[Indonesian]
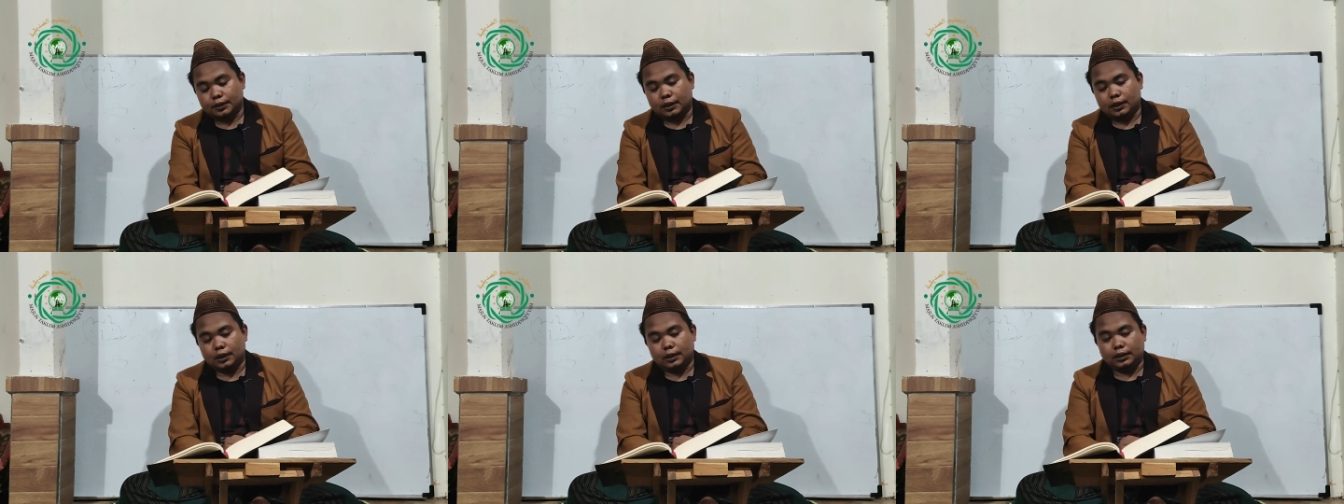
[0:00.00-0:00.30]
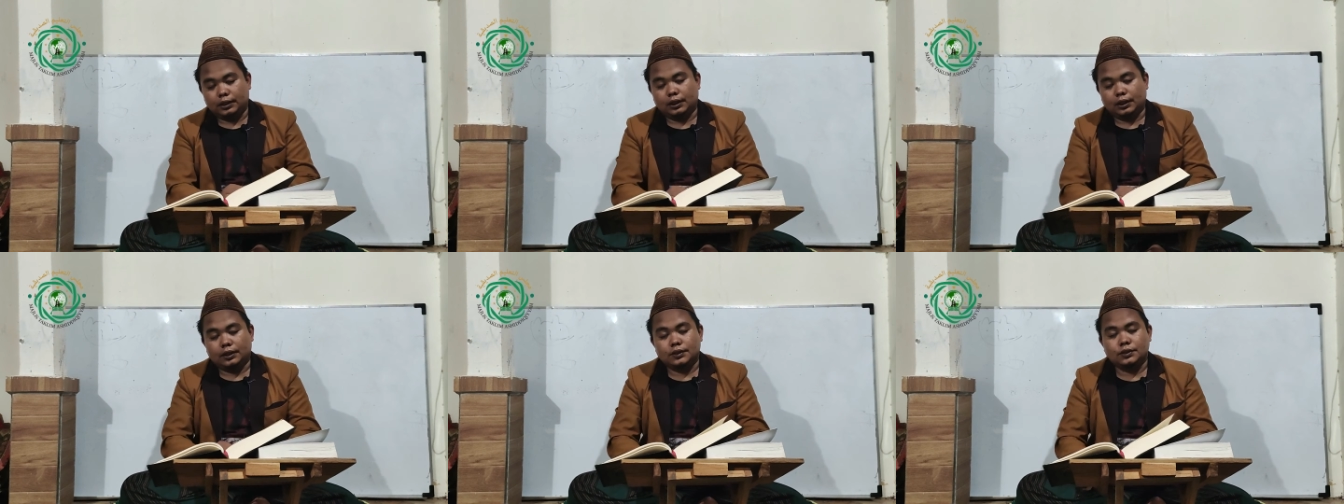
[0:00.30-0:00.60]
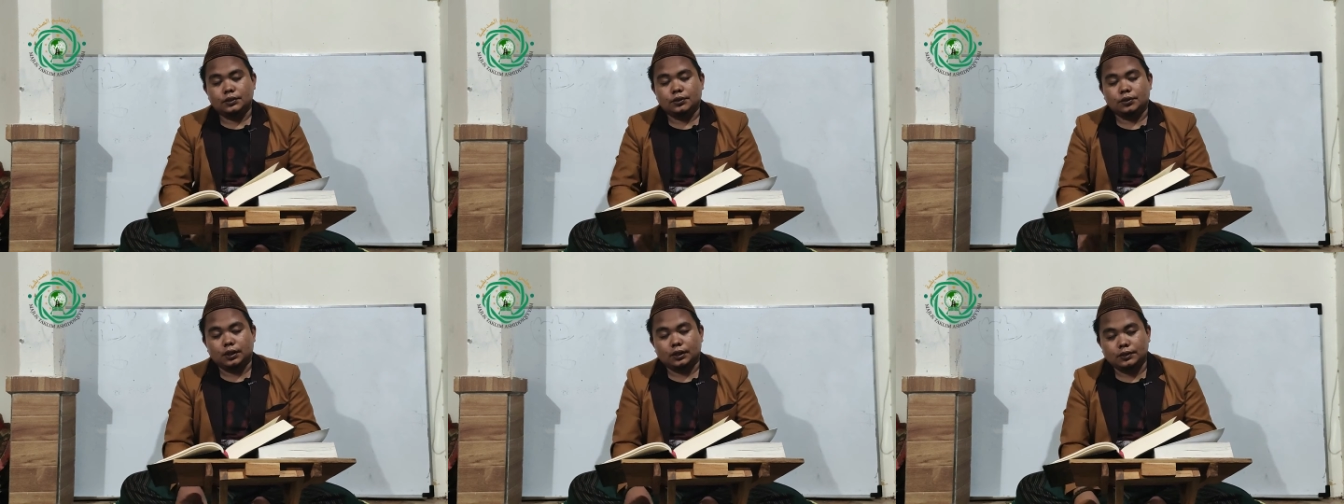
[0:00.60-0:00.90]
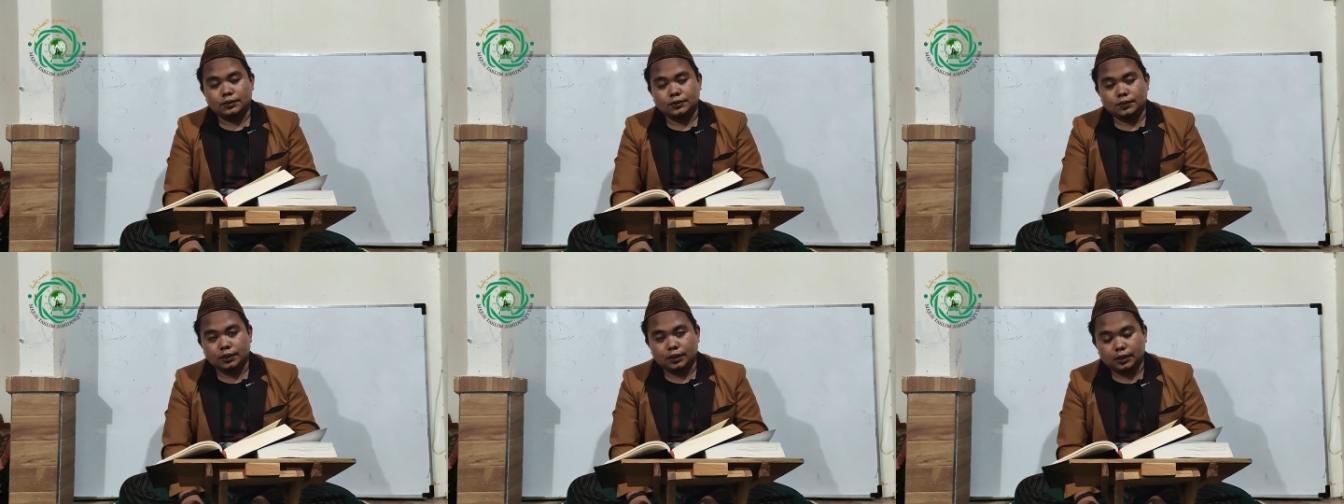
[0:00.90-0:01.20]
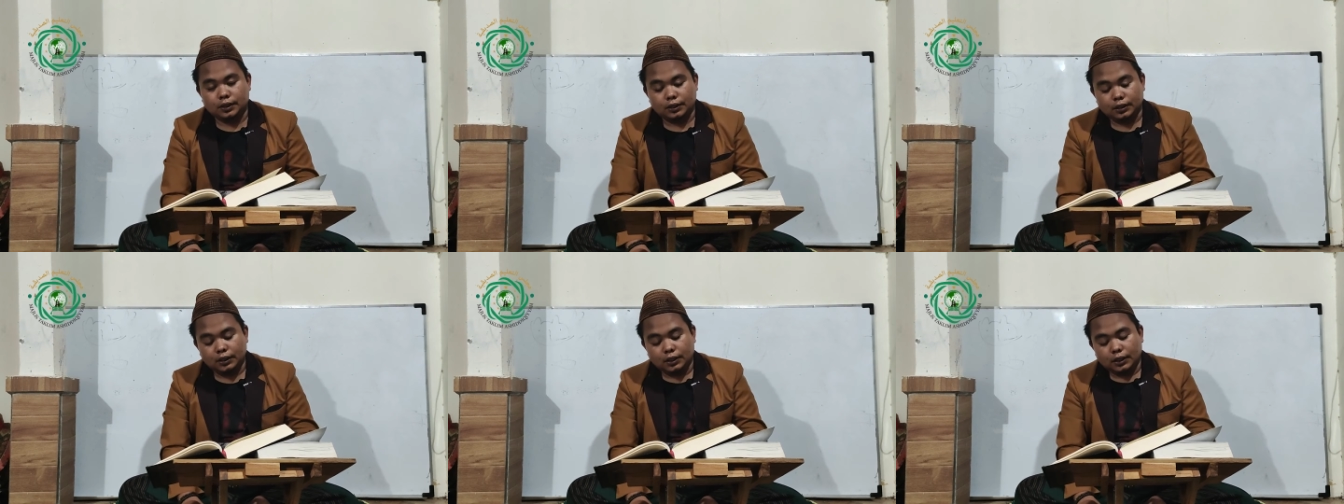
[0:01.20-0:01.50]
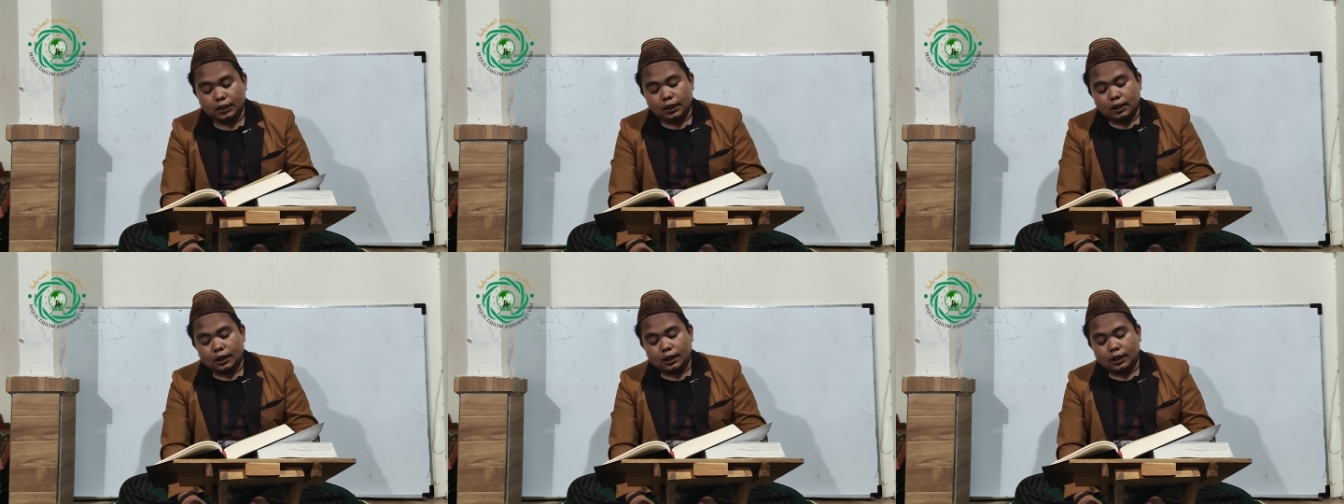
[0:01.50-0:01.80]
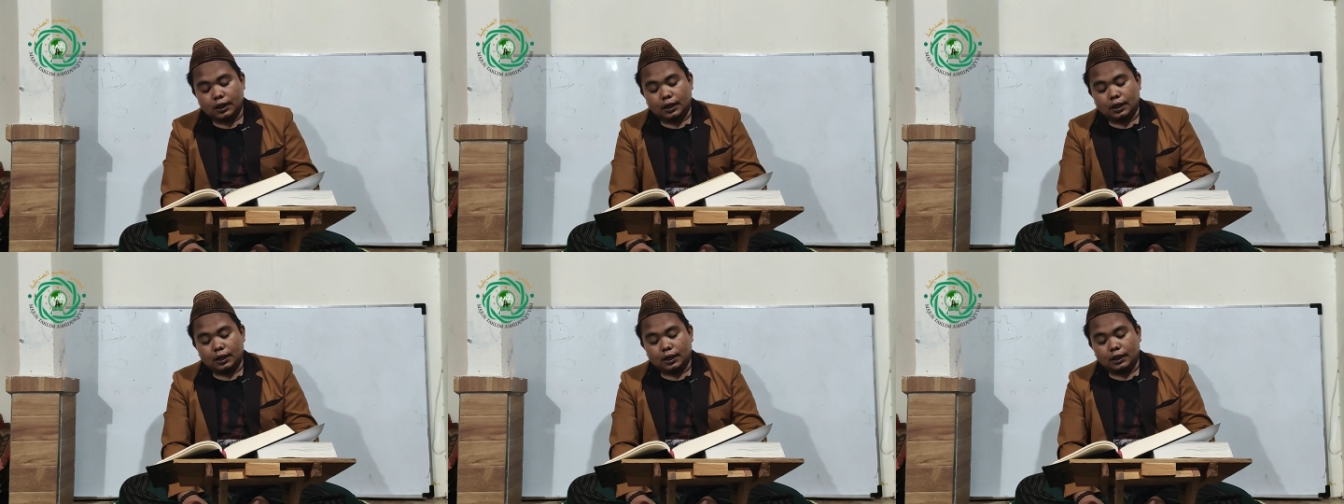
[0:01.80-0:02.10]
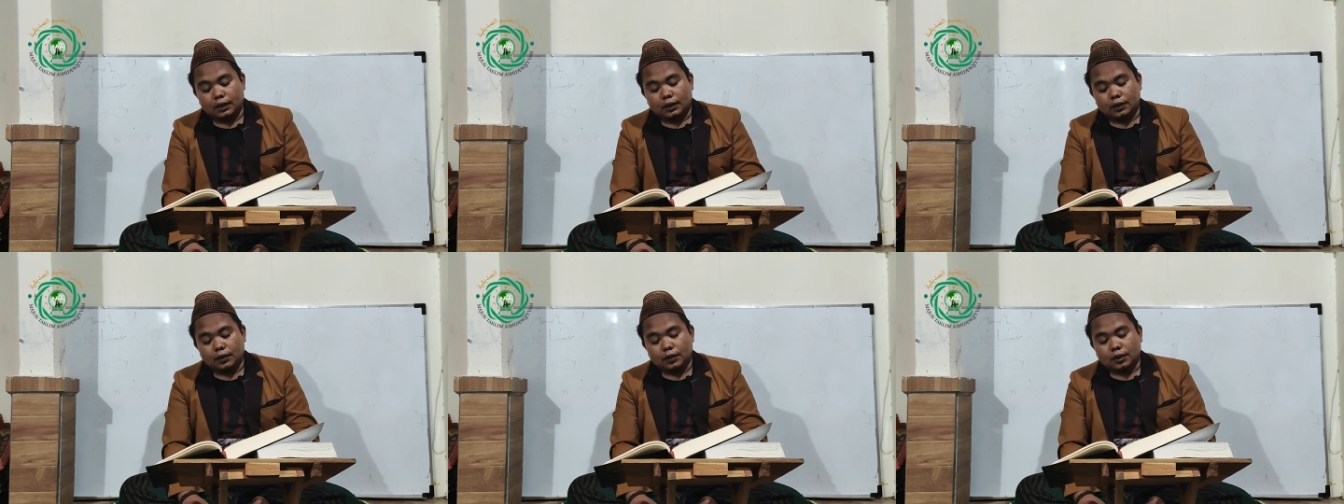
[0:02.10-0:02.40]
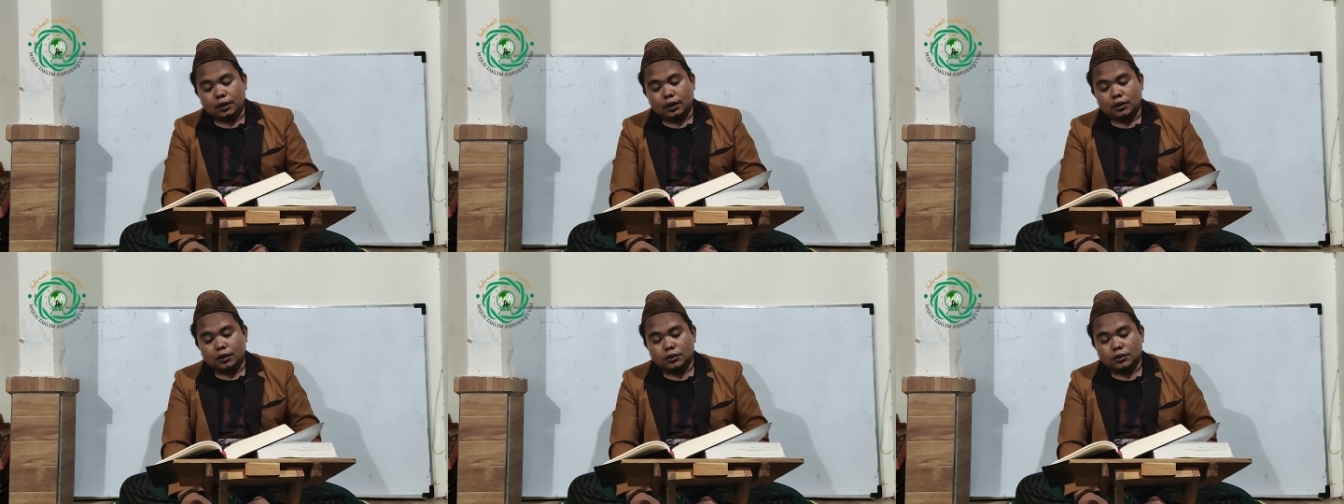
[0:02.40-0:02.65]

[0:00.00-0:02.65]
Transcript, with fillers: alias sholat sunat kalau